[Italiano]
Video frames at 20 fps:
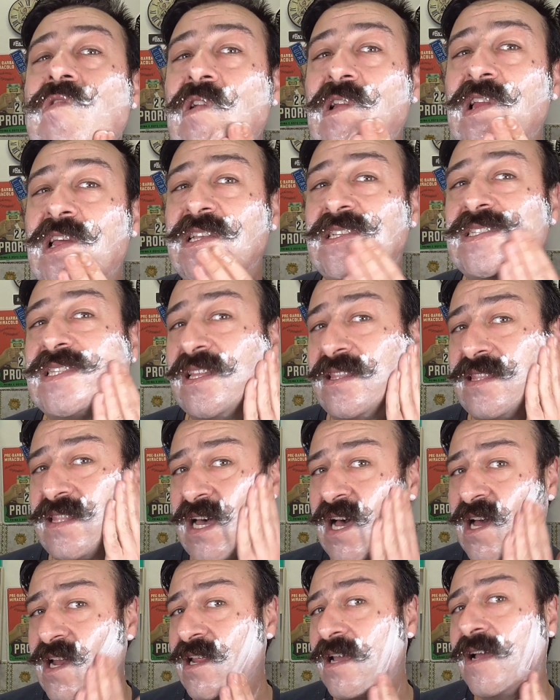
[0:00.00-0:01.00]
le
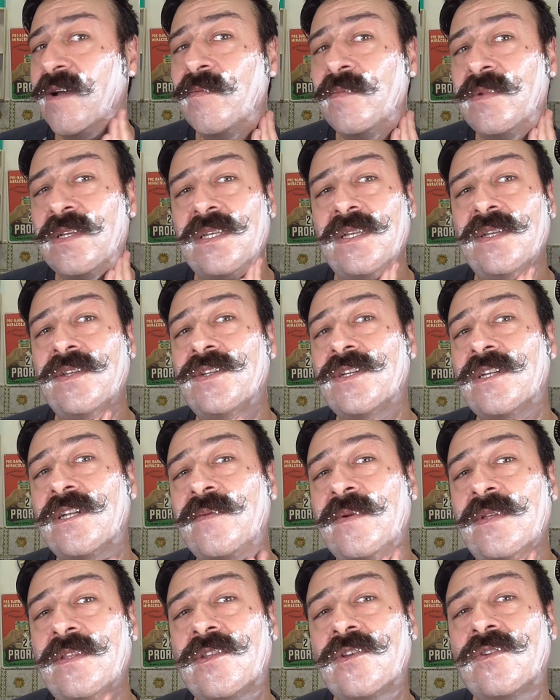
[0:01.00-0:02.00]
istantanee, che a me
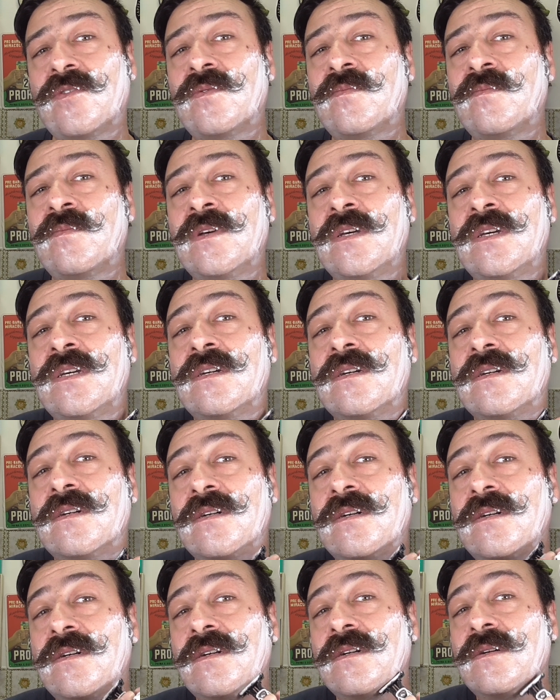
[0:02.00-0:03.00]
sinceramente non mi
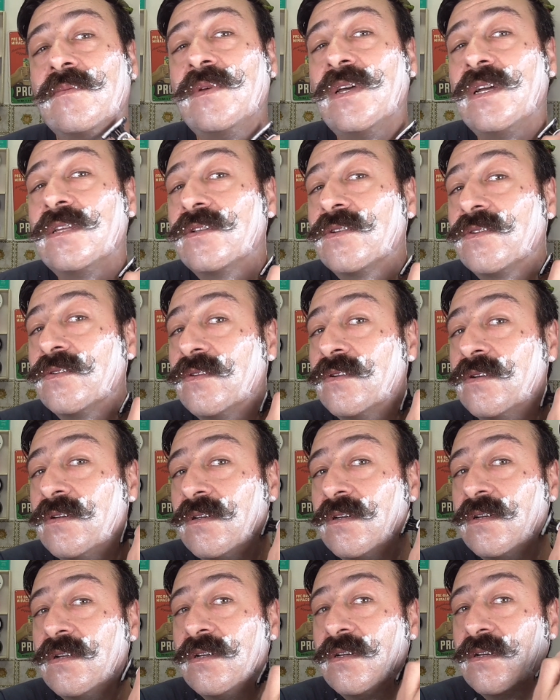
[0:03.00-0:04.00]
piacciono.
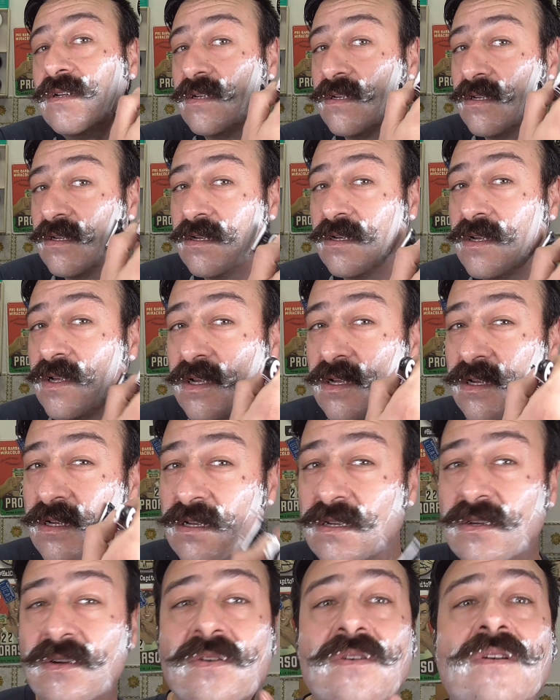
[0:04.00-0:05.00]

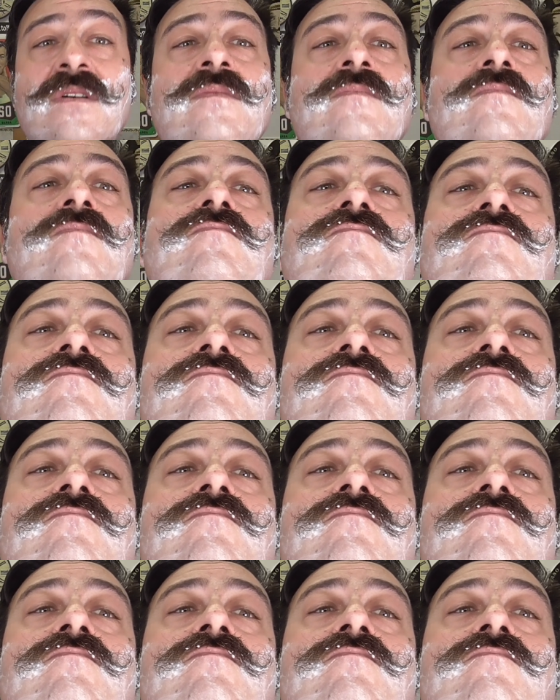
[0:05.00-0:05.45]
Ecco qua.